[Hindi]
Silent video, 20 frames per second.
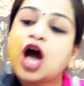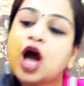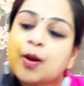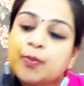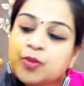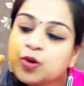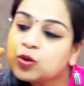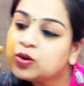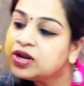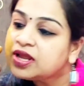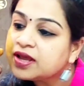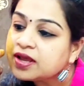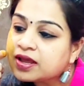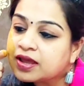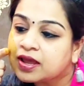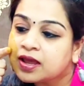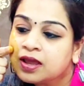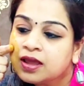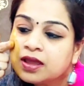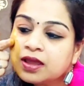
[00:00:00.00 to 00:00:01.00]
आपको
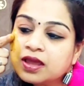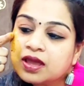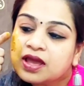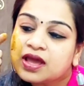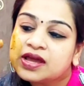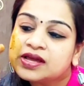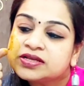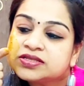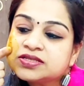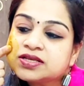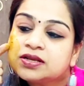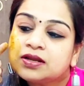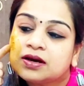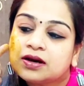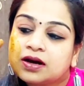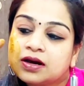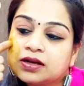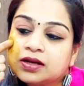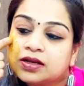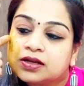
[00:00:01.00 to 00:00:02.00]
लेके ऐसे
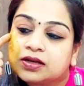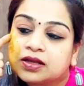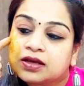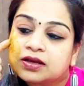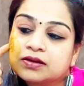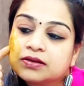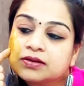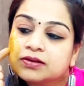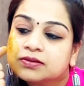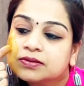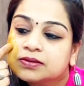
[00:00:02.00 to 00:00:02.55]
लगा लेना है